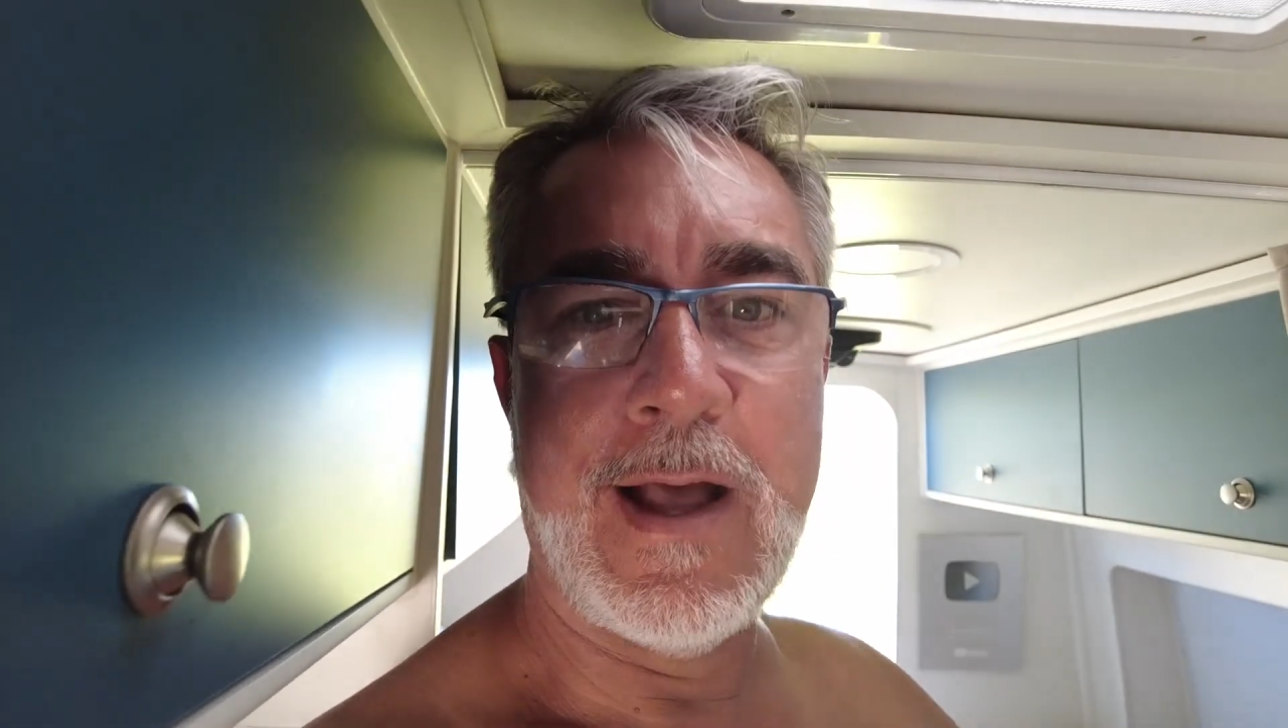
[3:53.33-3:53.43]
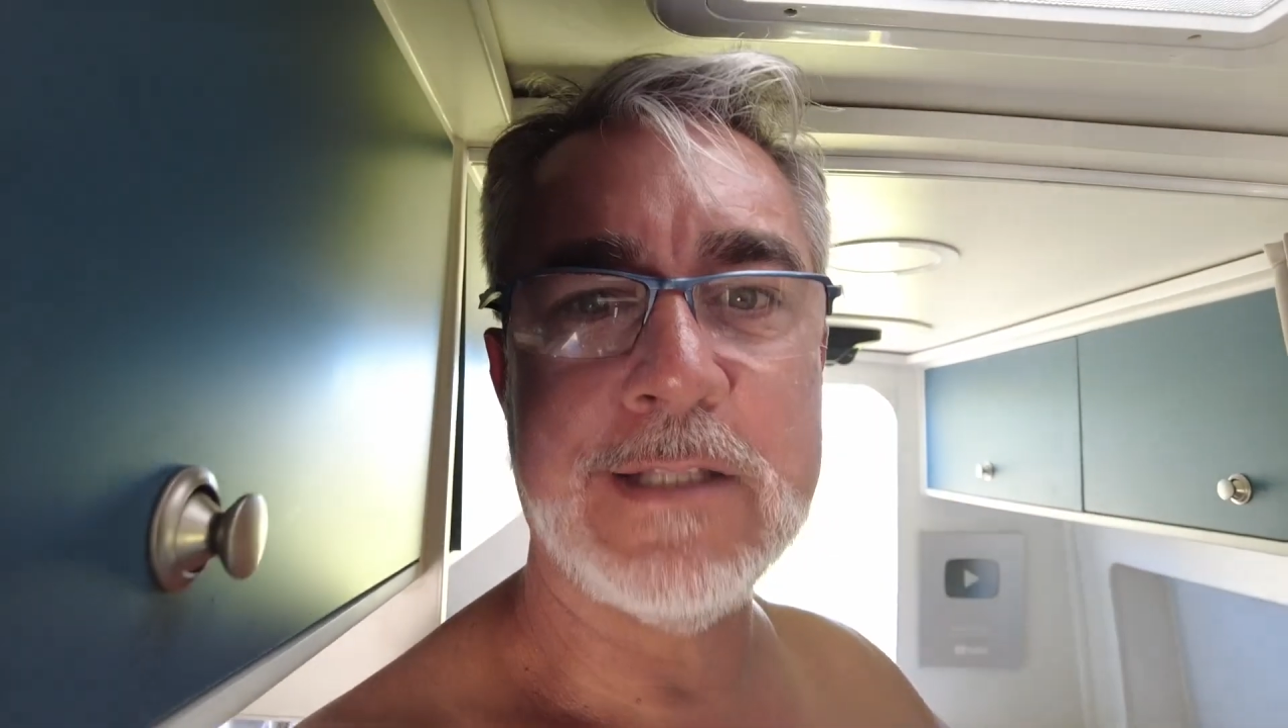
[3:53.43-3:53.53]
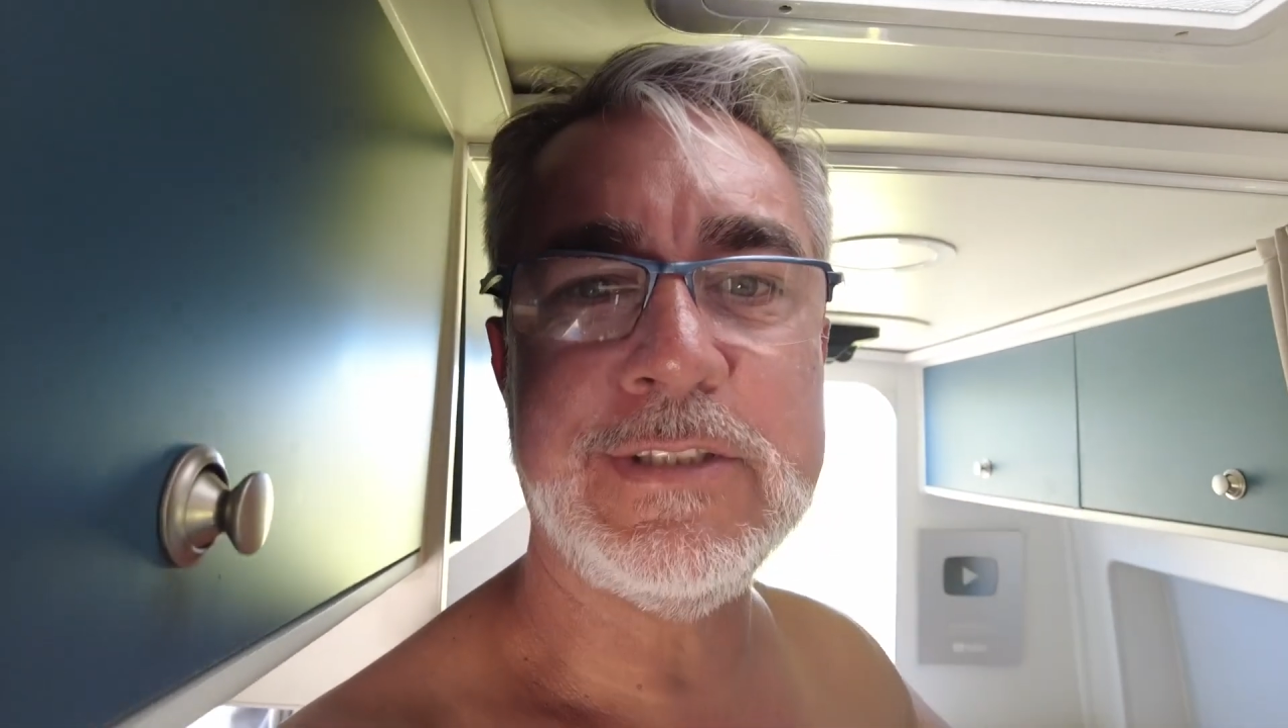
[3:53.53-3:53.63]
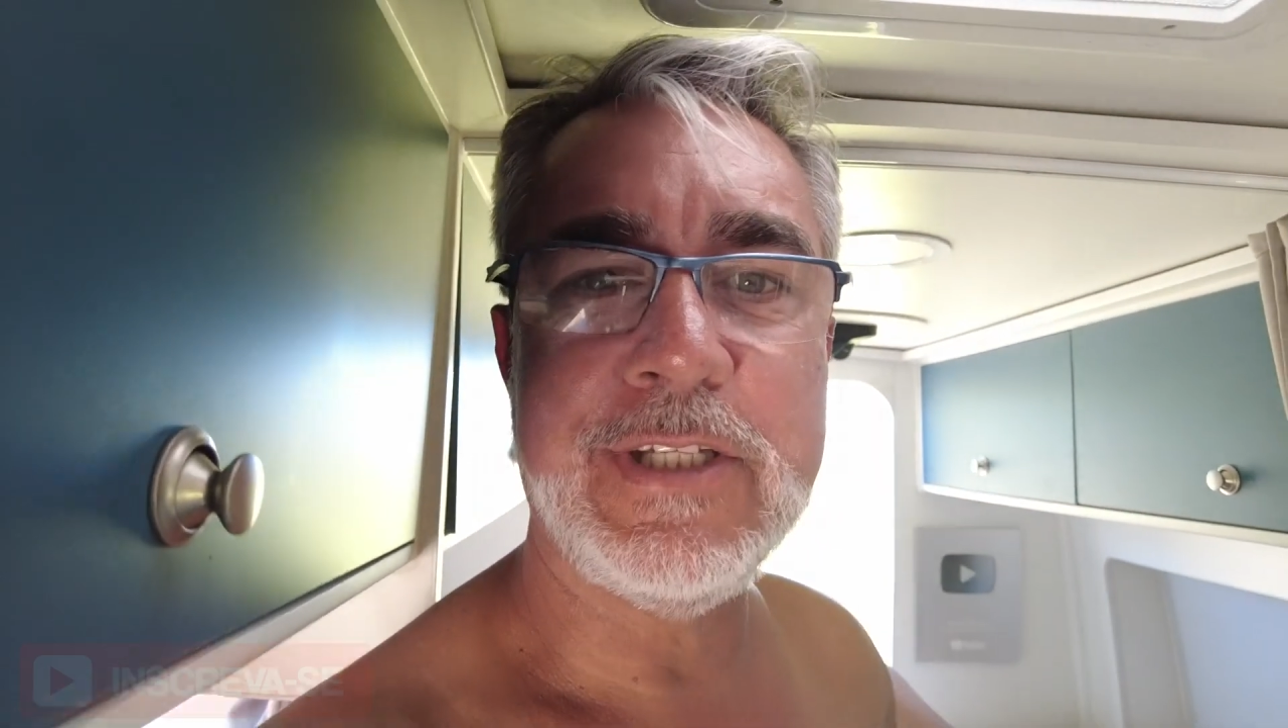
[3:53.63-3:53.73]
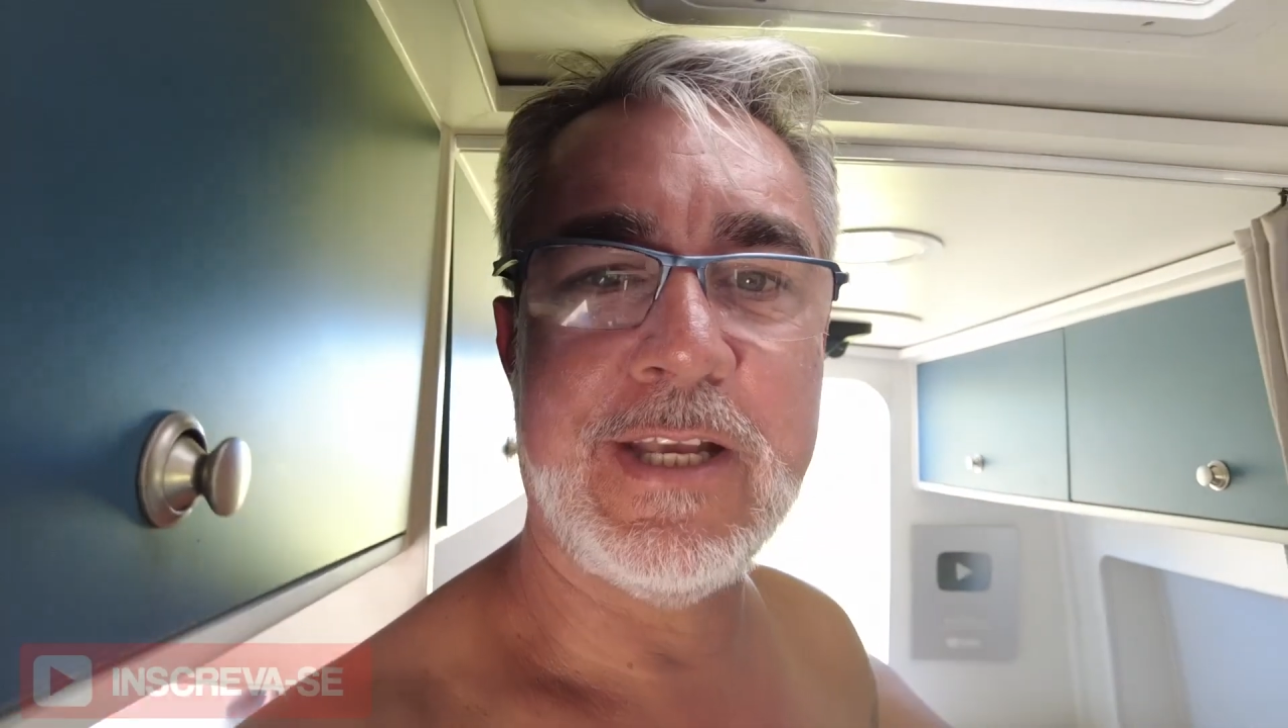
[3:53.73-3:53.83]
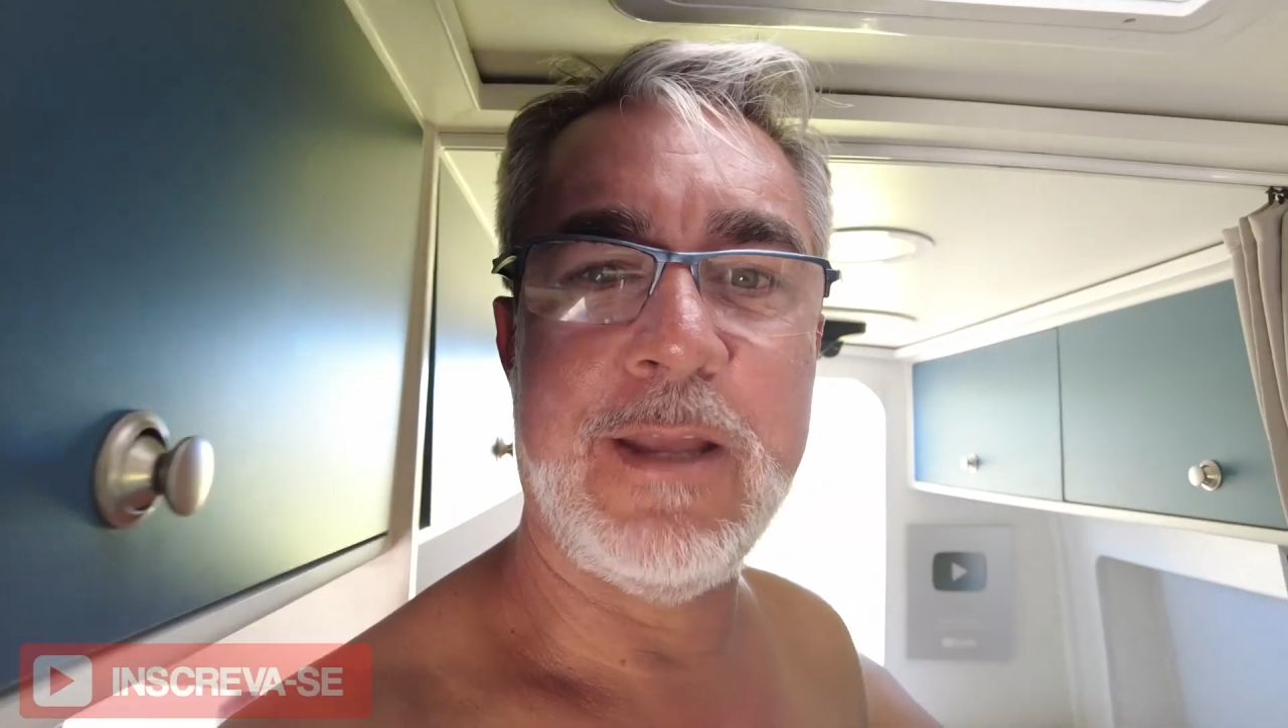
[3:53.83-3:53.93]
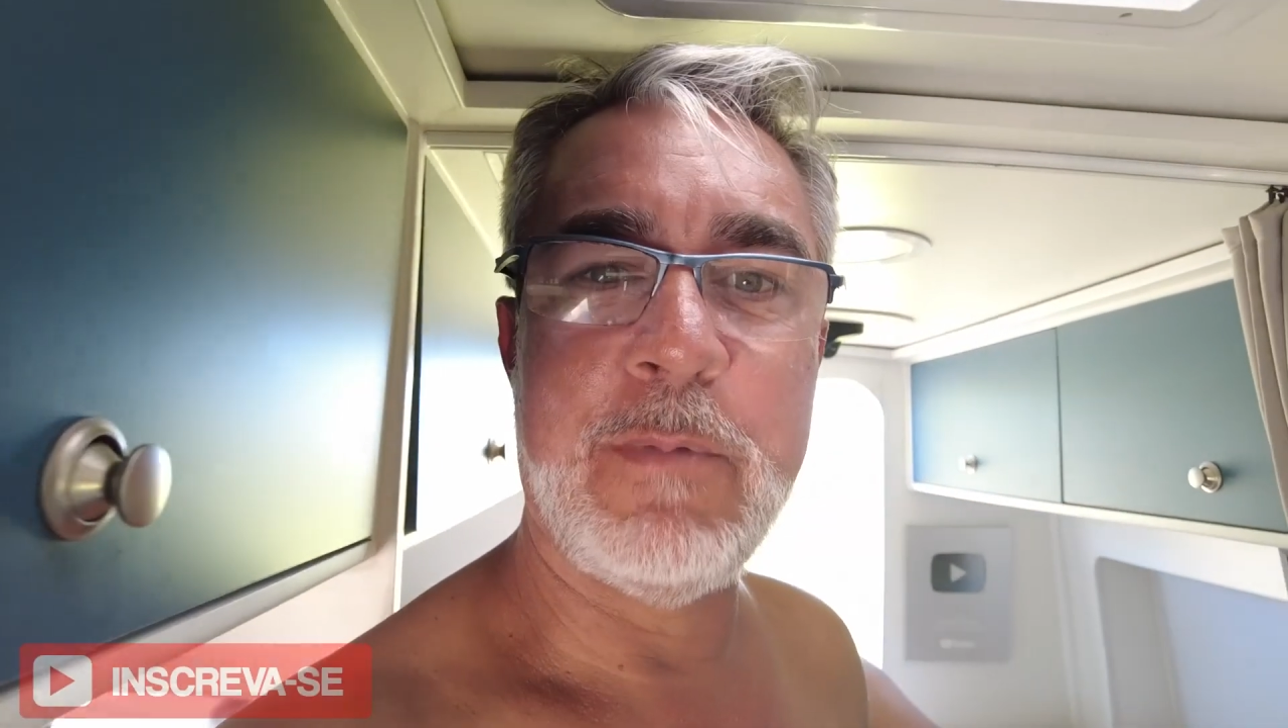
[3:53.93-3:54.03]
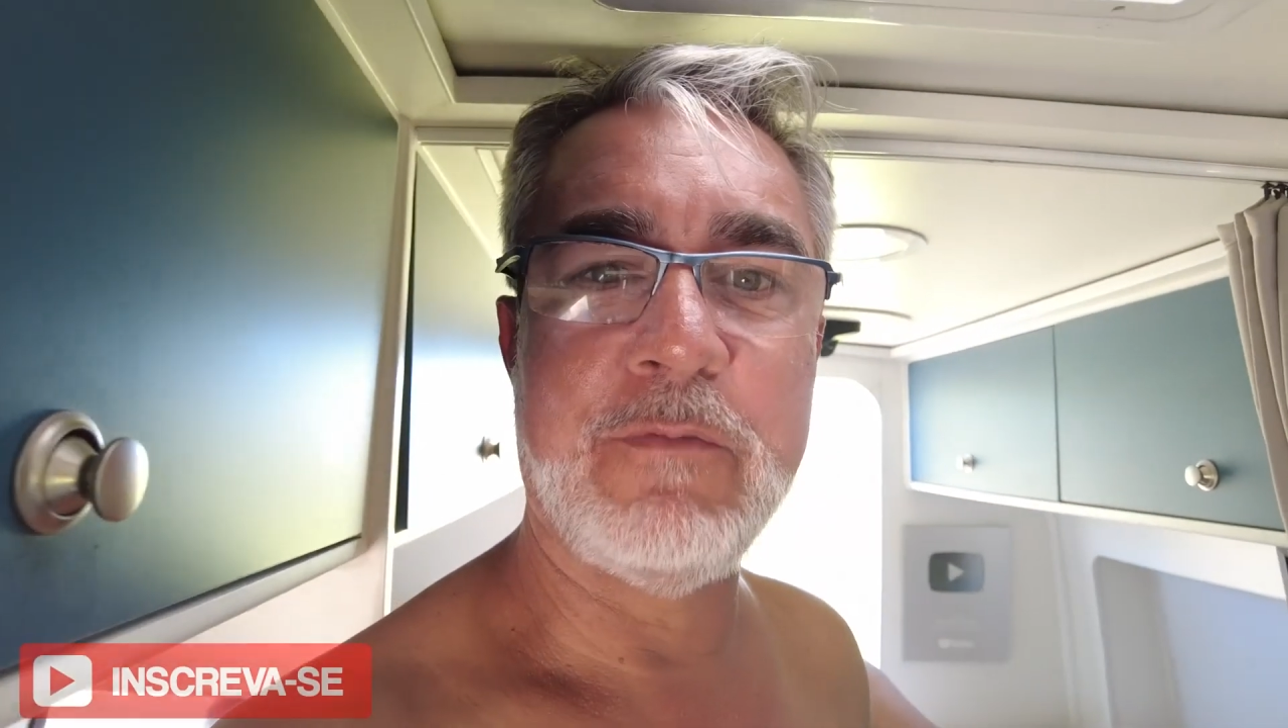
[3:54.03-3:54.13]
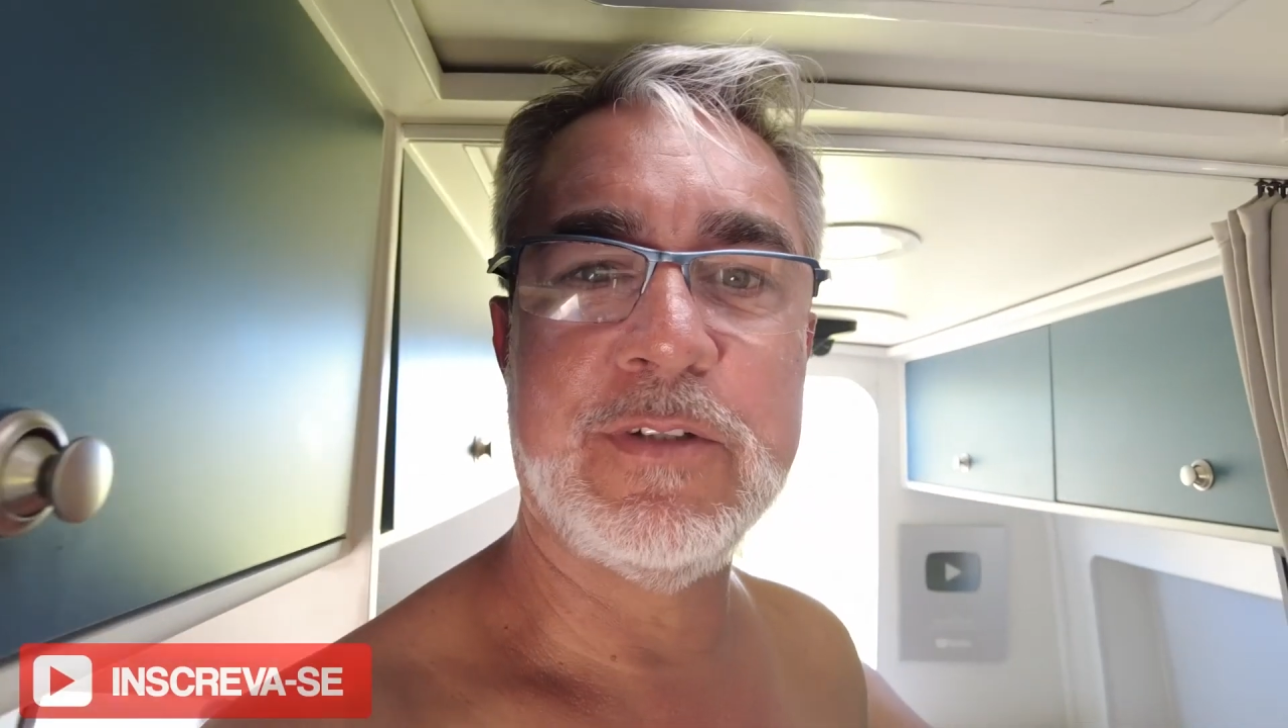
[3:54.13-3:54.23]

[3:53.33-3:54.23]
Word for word: a dica aí para